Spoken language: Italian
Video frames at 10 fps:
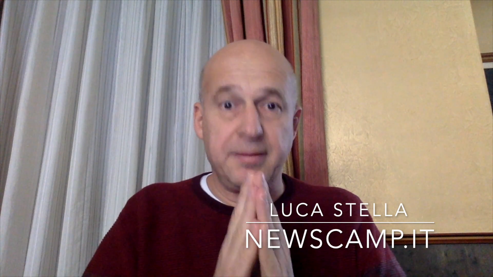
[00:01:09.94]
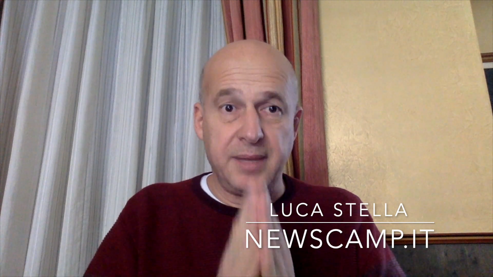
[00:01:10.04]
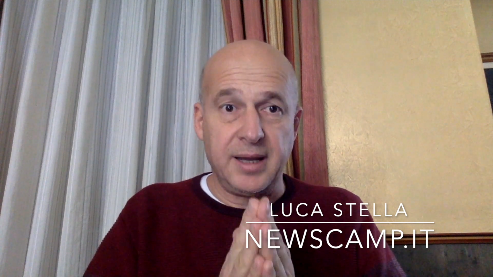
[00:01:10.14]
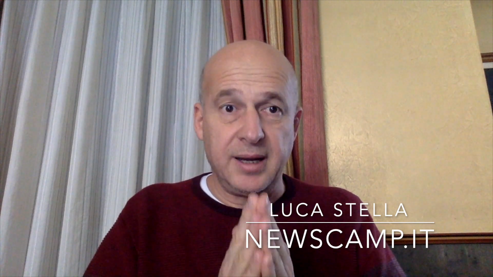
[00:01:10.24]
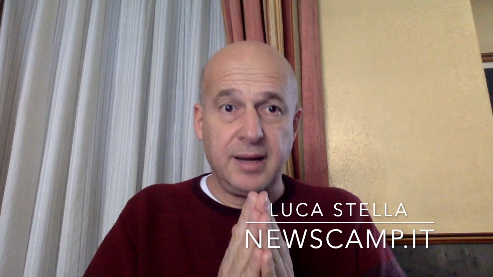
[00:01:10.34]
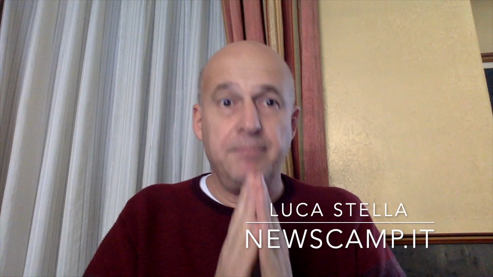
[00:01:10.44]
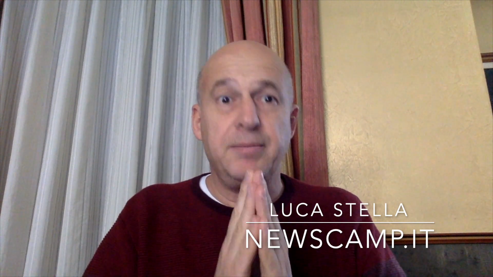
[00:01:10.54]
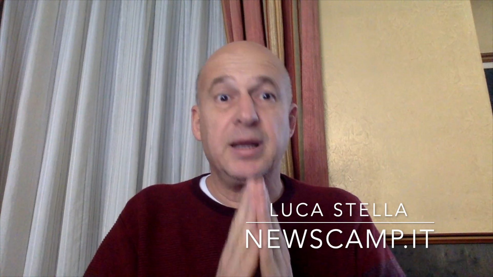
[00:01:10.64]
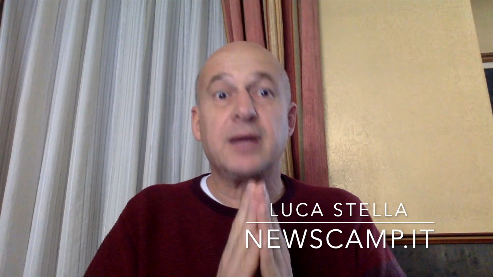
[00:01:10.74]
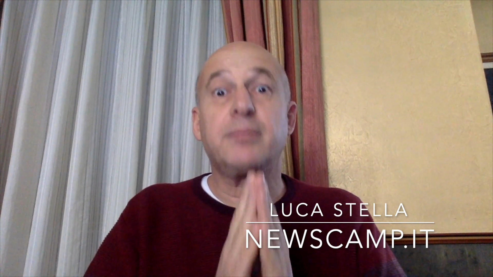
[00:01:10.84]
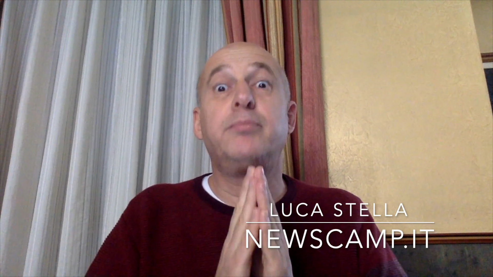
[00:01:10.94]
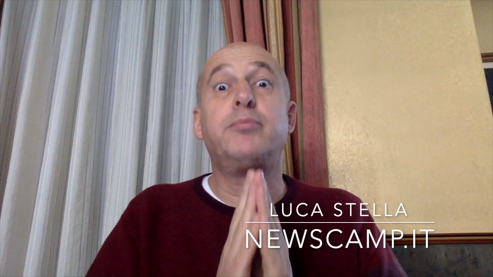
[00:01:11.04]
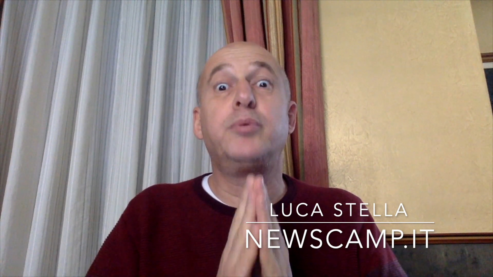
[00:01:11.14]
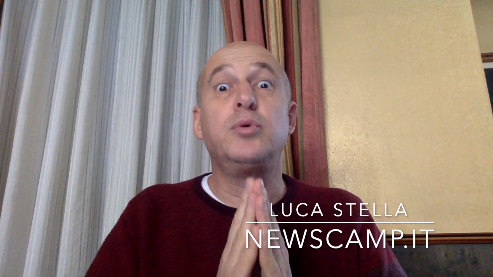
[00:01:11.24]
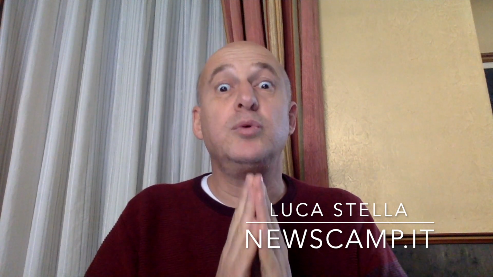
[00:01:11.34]
bene per
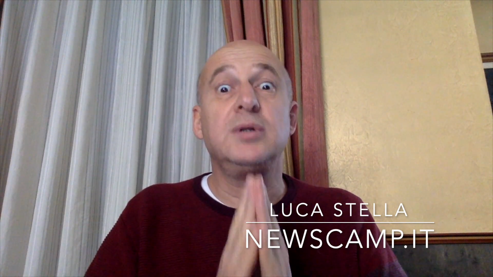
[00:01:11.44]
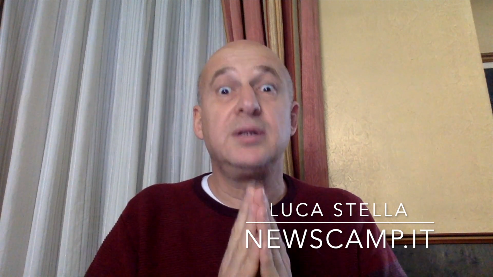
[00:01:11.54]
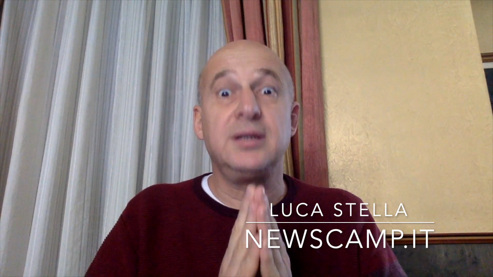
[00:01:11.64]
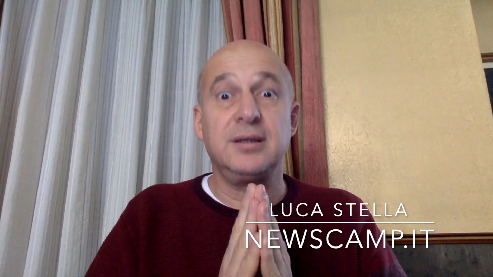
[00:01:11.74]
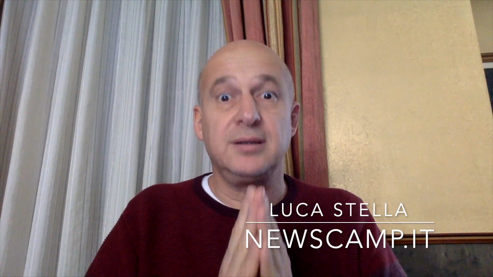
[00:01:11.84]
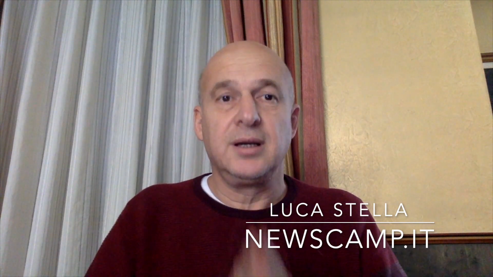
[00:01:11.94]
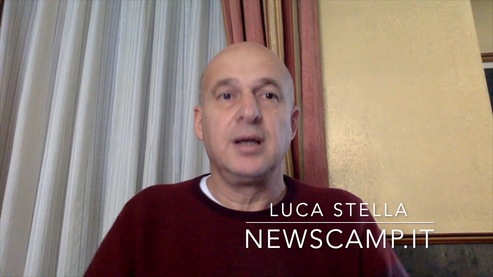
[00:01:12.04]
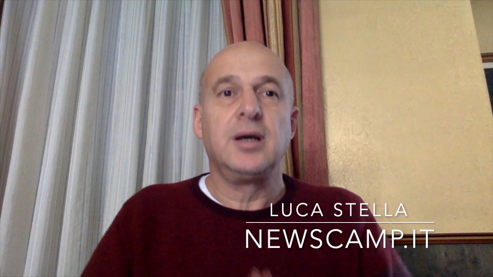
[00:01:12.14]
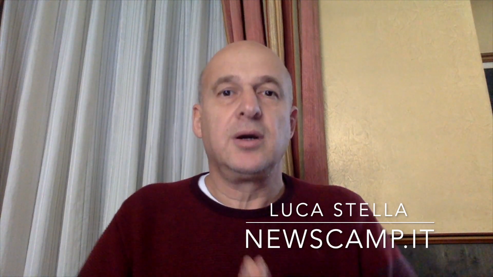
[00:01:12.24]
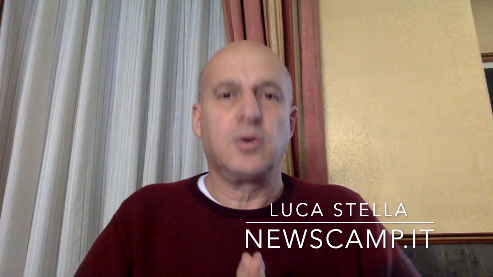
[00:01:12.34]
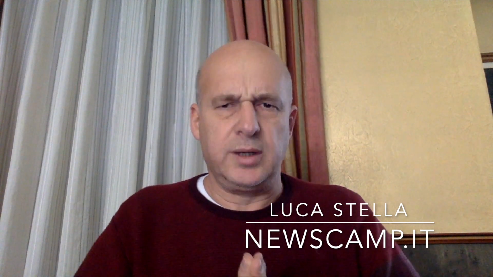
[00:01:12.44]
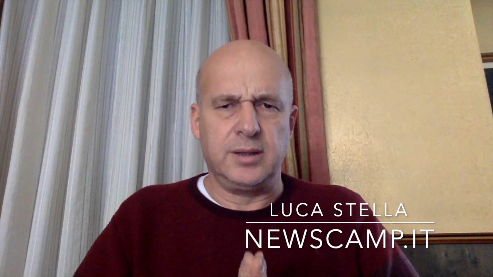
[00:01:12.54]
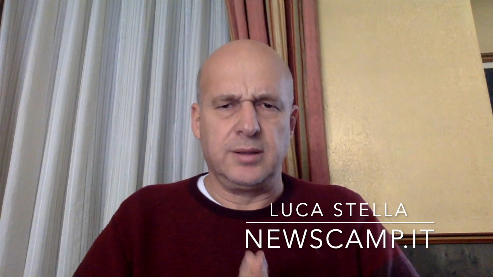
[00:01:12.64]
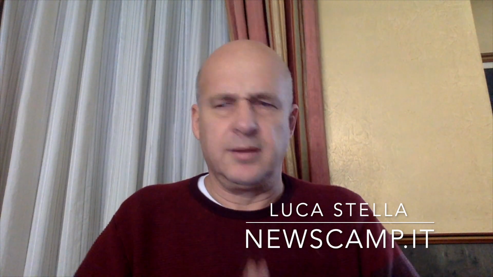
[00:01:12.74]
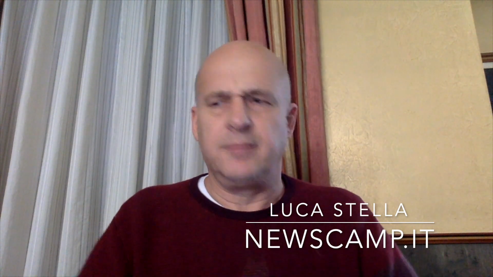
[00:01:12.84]
punti.
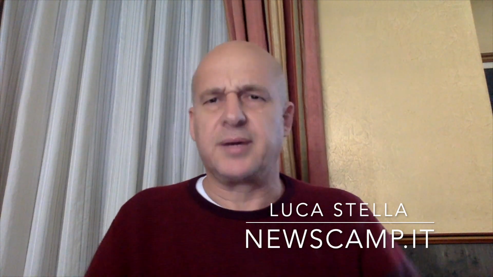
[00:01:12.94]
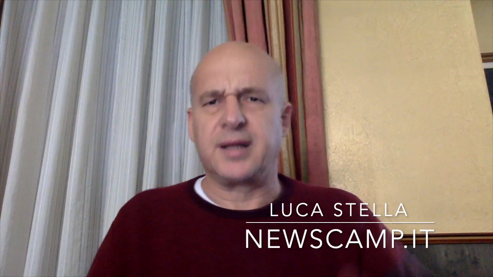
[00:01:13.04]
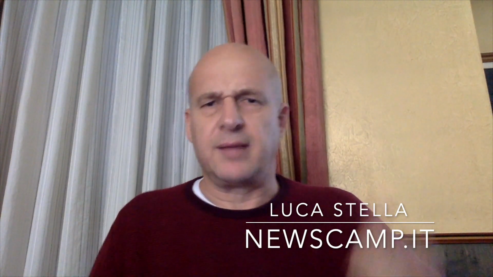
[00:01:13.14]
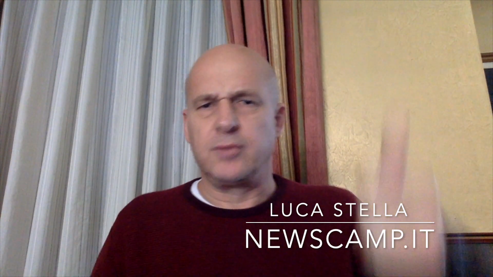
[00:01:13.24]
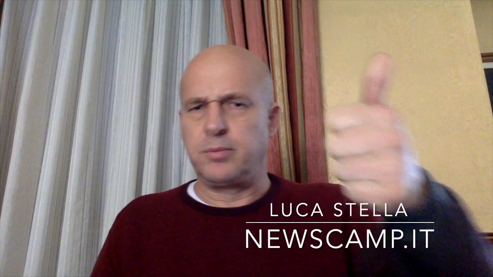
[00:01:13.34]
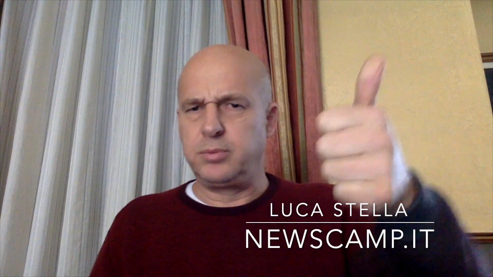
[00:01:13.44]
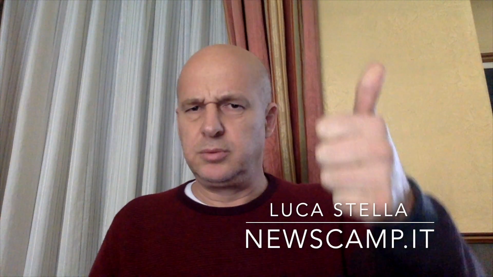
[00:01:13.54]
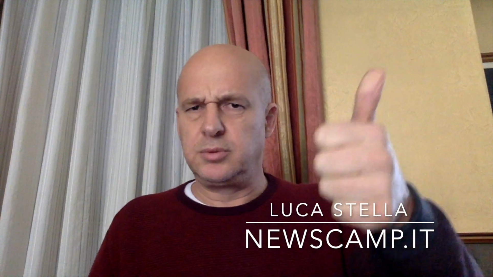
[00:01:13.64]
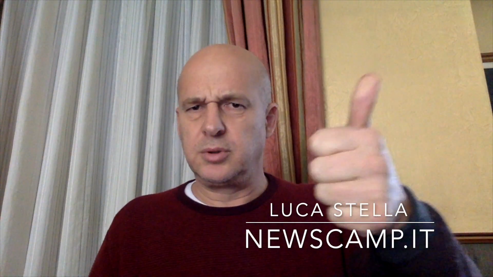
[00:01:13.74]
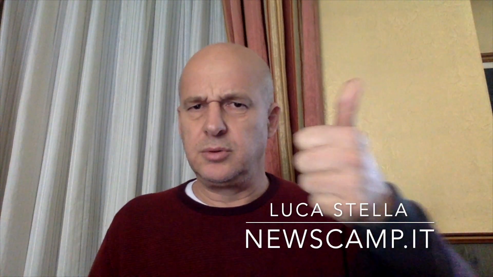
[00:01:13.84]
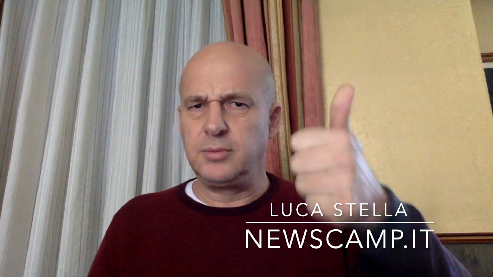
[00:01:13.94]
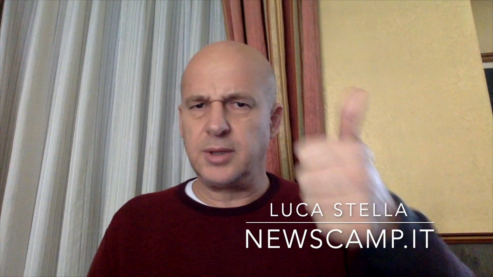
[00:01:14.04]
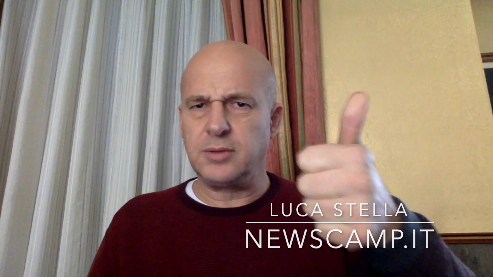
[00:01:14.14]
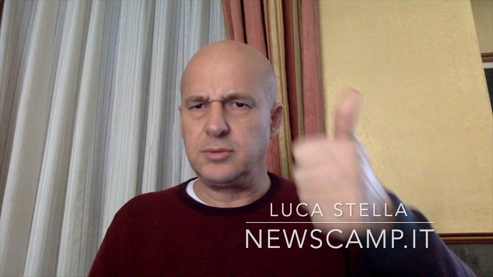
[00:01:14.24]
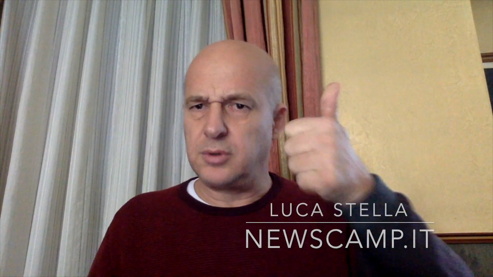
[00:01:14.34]
Quindi partiamo dal punto
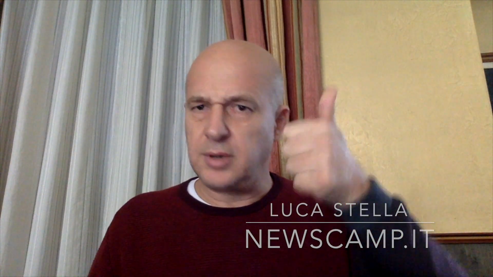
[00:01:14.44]
numero 1,